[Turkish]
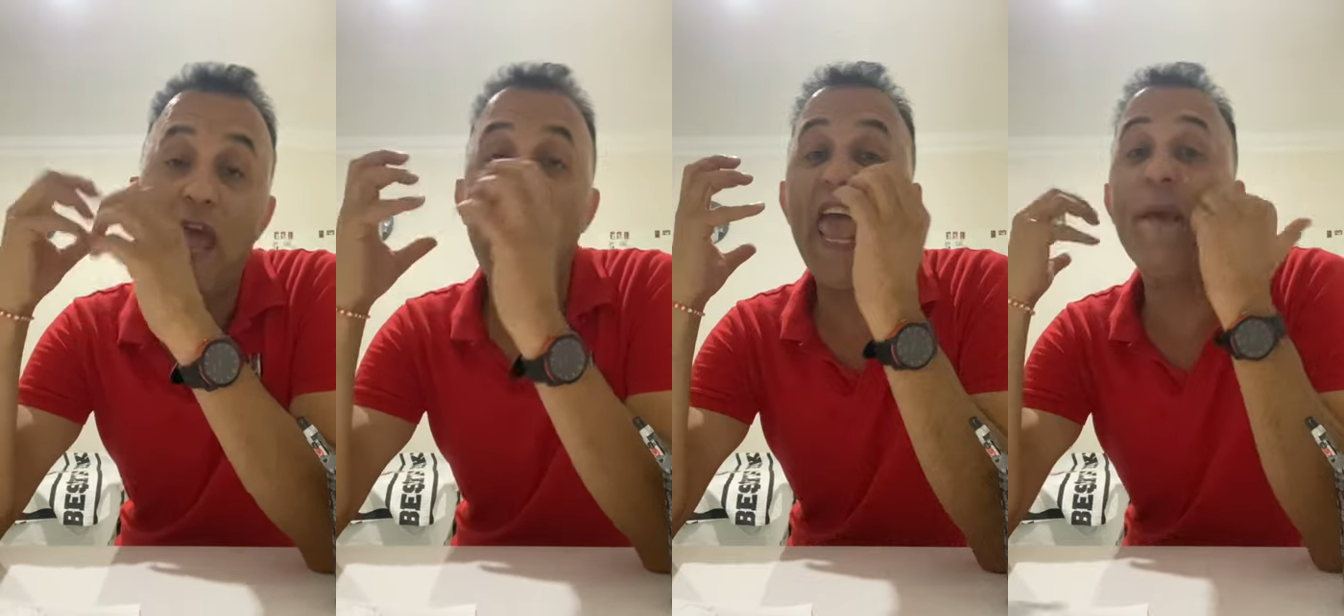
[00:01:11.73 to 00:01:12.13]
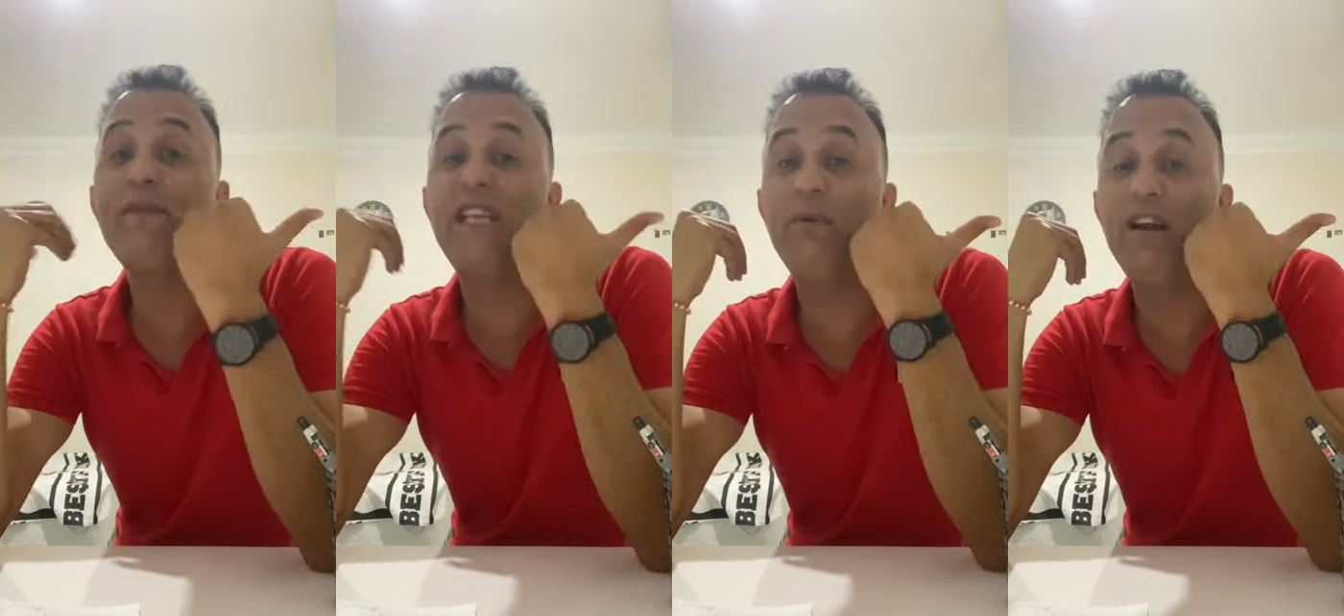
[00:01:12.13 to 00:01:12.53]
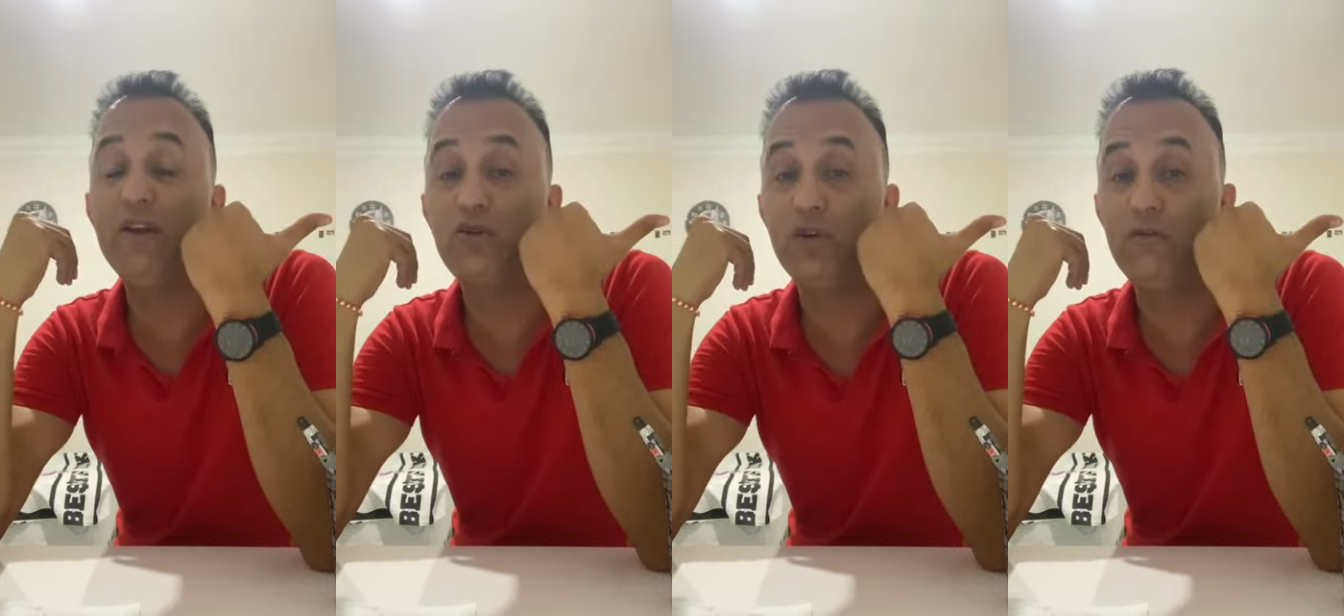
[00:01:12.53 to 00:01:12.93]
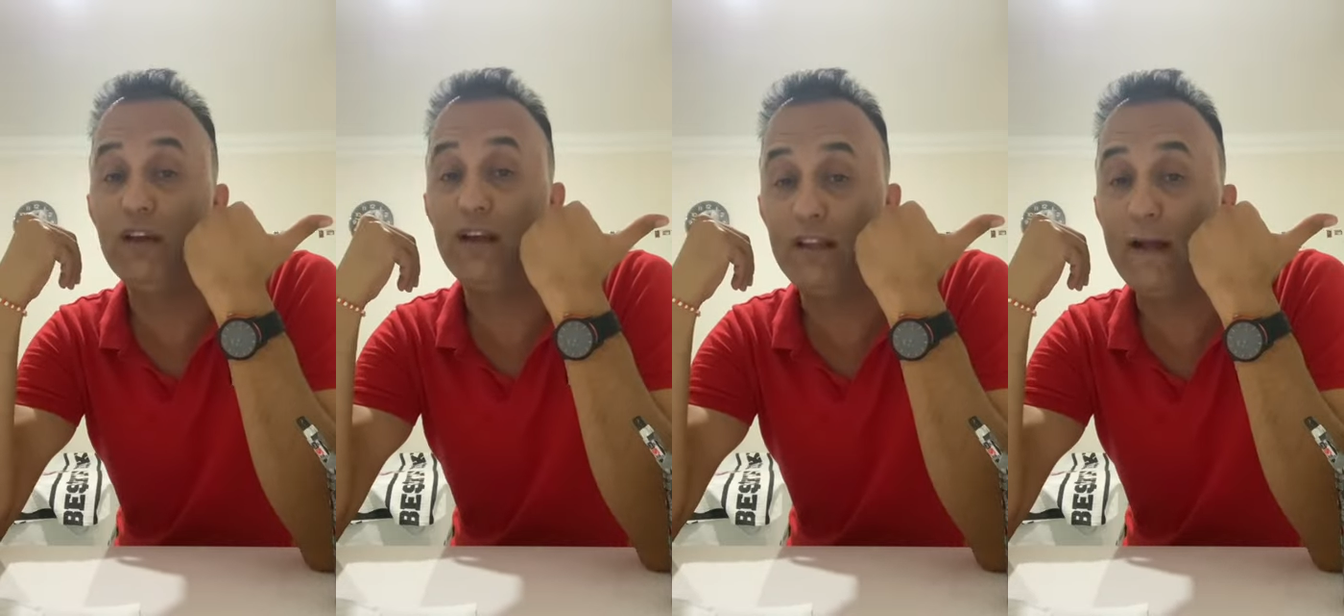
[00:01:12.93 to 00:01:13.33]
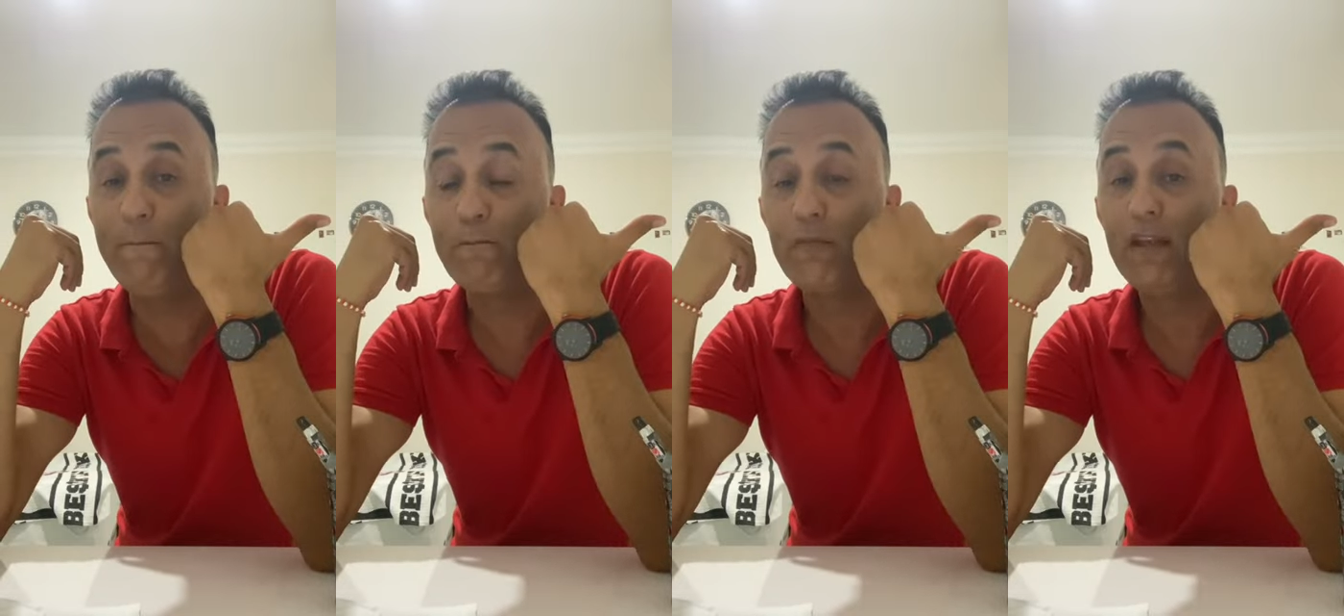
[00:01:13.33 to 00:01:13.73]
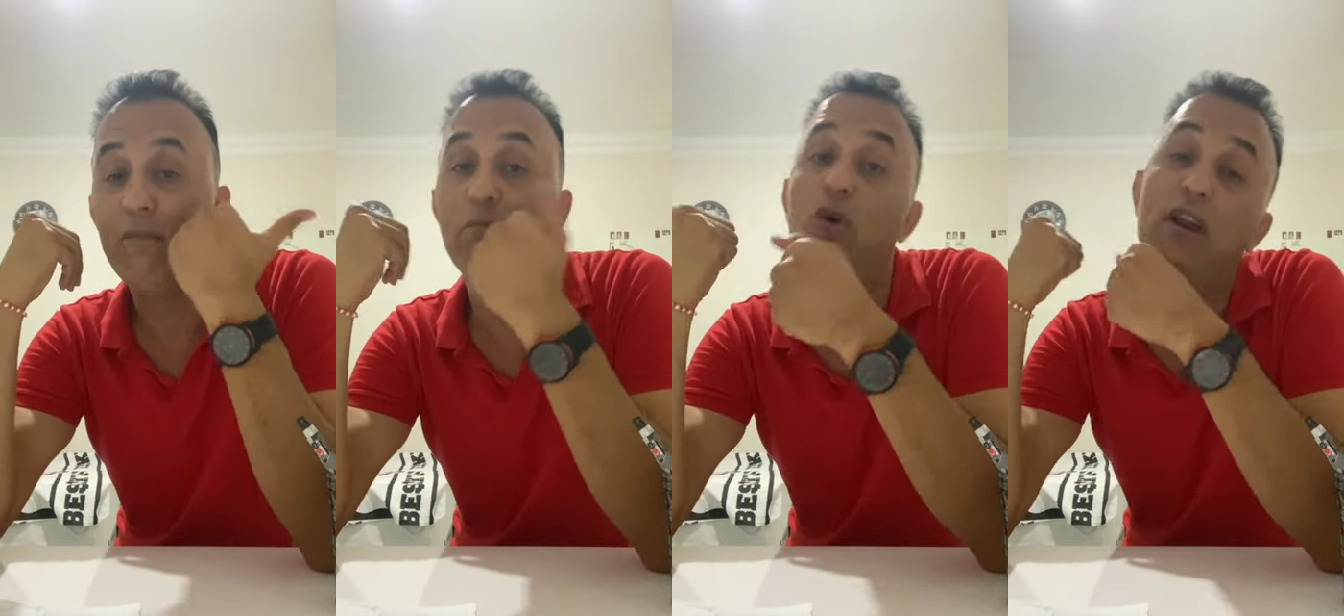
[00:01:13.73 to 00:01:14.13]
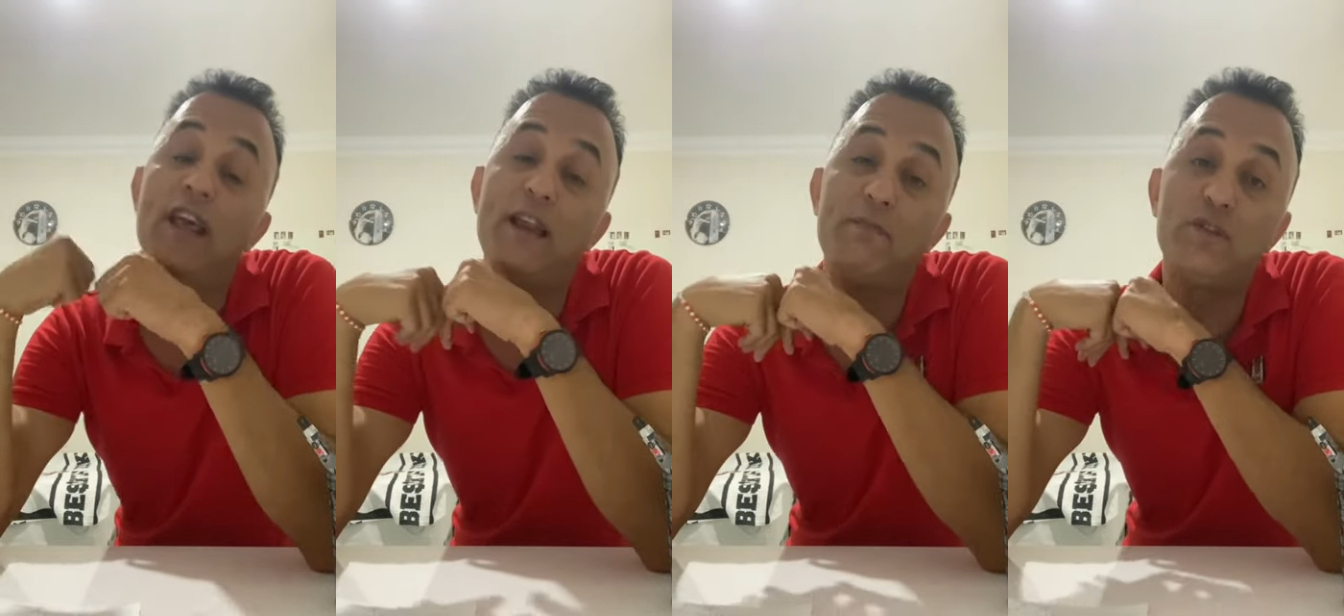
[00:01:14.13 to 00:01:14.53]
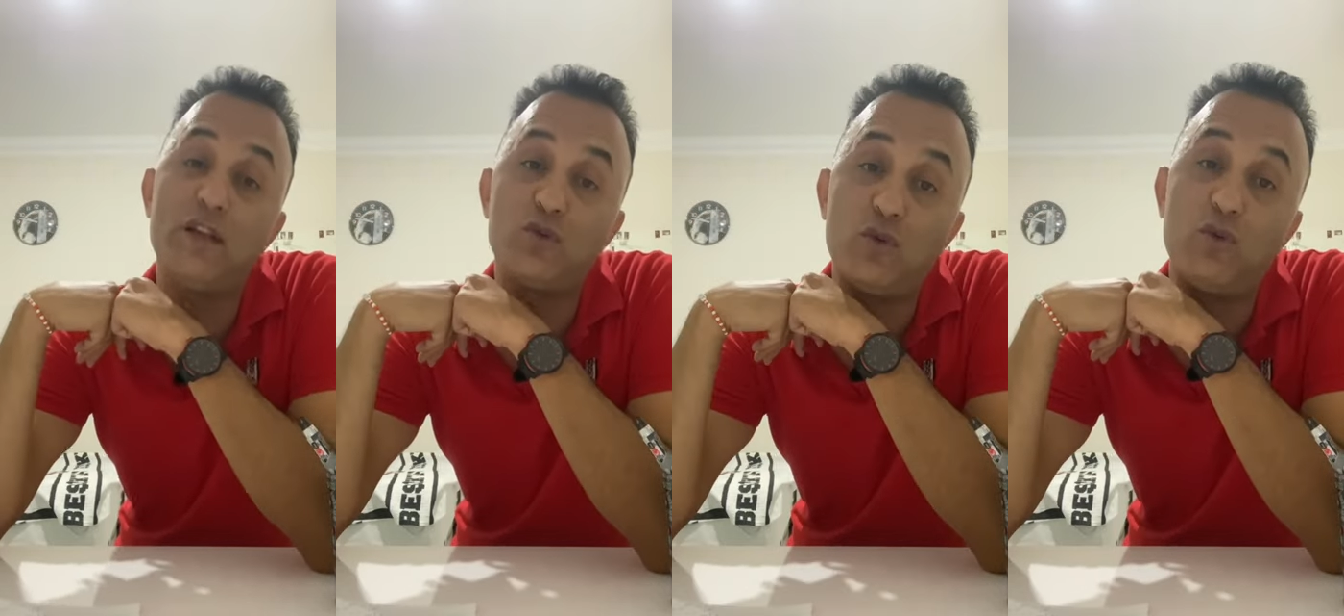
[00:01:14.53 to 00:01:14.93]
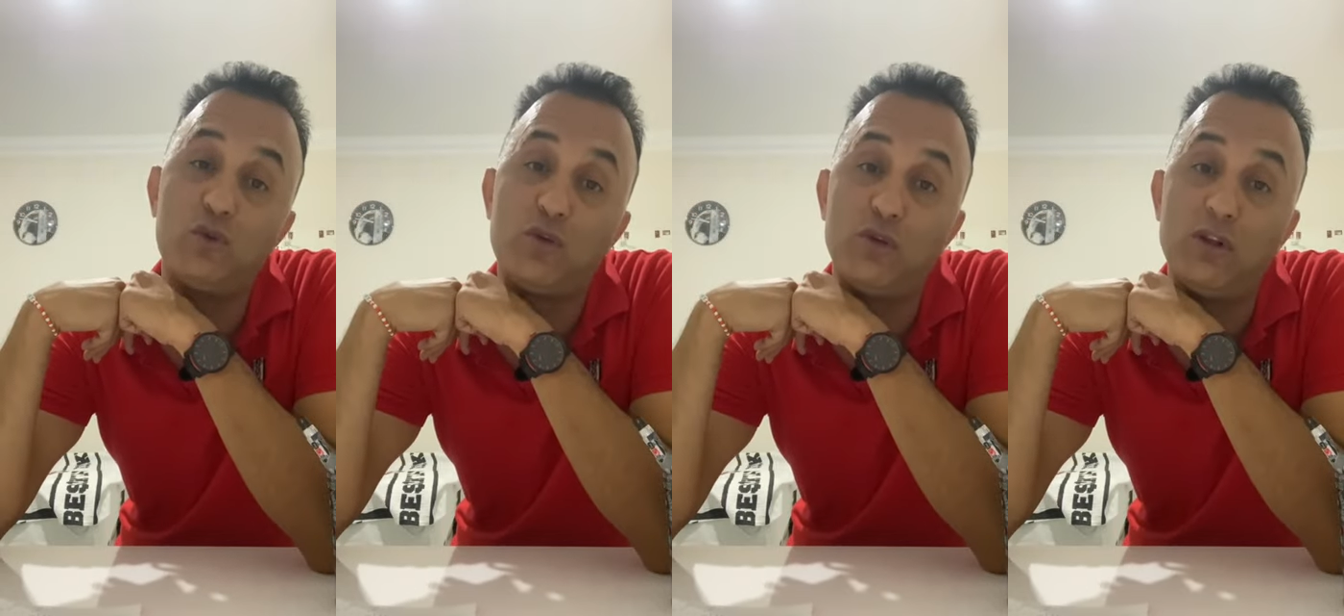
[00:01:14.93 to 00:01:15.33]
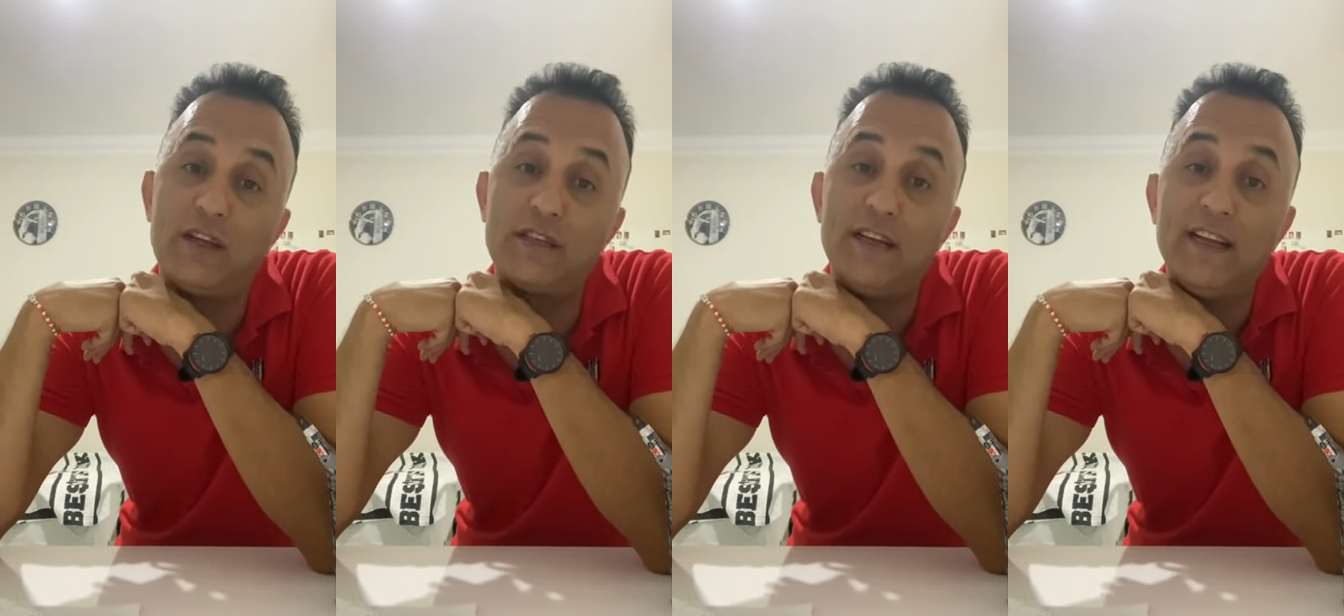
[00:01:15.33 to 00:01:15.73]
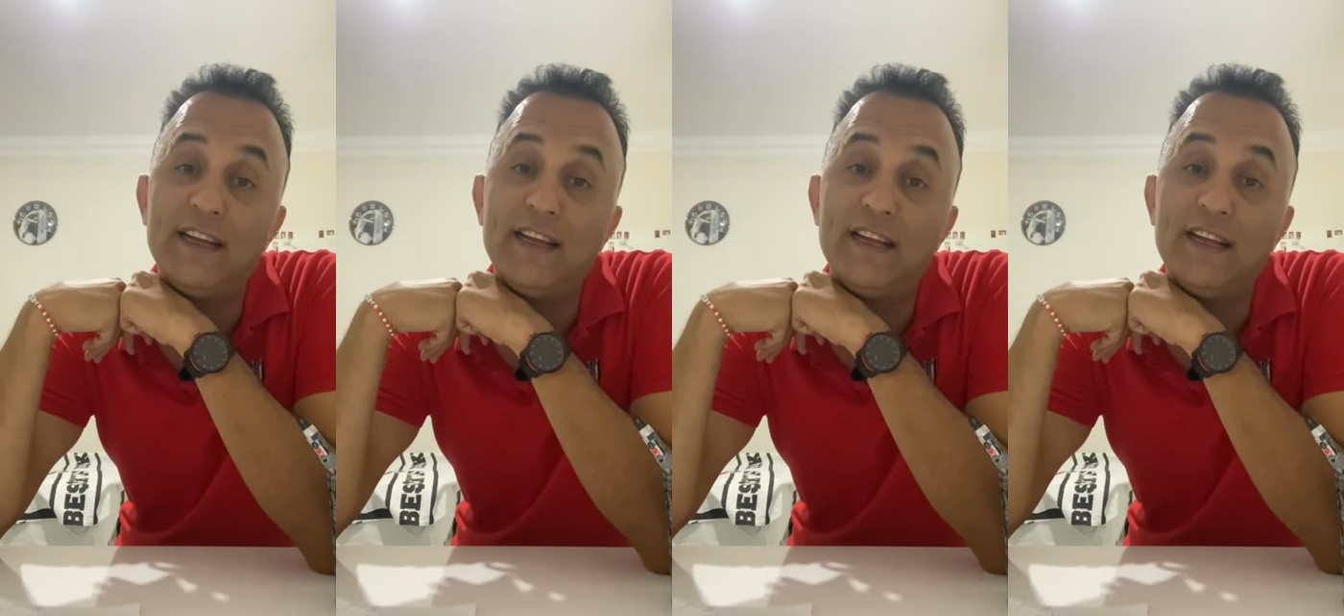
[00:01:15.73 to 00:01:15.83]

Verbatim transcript: Hepsi birleşiyor Viyana'da. Böyle elimizden zor kurtuluyorlar.